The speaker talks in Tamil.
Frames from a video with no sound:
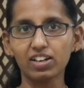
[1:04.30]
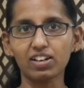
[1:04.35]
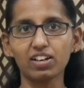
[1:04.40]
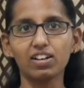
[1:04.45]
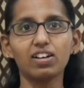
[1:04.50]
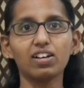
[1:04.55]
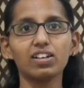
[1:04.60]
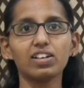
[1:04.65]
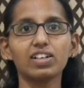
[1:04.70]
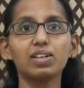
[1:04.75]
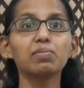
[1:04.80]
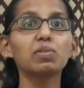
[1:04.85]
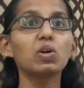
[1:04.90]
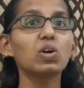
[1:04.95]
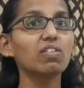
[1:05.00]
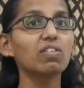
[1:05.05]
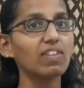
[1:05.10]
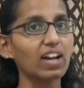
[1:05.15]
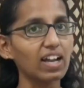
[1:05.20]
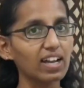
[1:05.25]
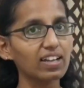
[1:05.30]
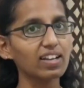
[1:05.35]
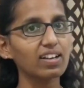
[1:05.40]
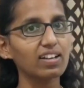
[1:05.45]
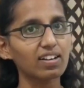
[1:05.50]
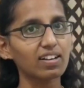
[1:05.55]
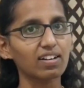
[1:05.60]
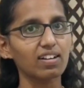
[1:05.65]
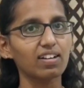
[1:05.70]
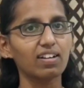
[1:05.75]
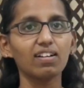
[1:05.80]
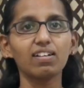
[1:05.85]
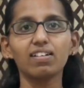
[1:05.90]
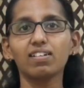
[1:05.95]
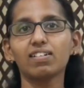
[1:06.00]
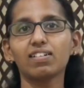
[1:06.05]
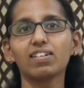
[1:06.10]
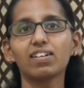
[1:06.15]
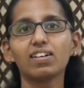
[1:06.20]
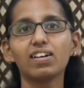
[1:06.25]
இருக்கலாம் நம்மளோட வேலைகளாக இருக்கலாம்
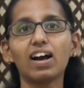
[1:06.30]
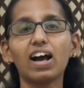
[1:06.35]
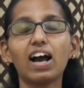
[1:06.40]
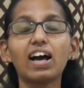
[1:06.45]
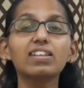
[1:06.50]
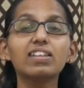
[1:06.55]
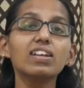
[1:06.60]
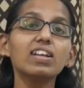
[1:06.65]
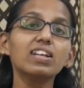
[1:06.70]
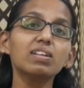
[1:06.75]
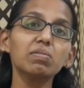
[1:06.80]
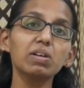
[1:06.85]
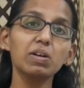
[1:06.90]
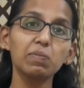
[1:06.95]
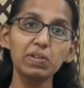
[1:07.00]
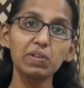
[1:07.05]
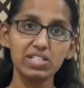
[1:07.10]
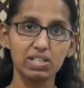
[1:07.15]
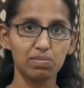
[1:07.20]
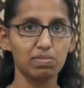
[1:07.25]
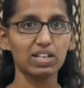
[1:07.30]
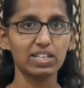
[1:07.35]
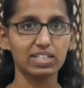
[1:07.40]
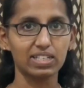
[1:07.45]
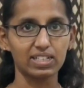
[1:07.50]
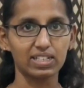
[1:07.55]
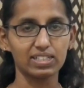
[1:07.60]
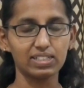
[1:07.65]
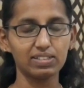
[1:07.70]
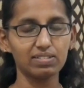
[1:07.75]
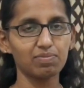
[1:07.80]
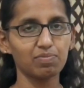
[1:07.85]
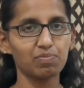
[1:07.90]
அதெல்லாம் நம்ம எப்படி சமாளிக்கிறது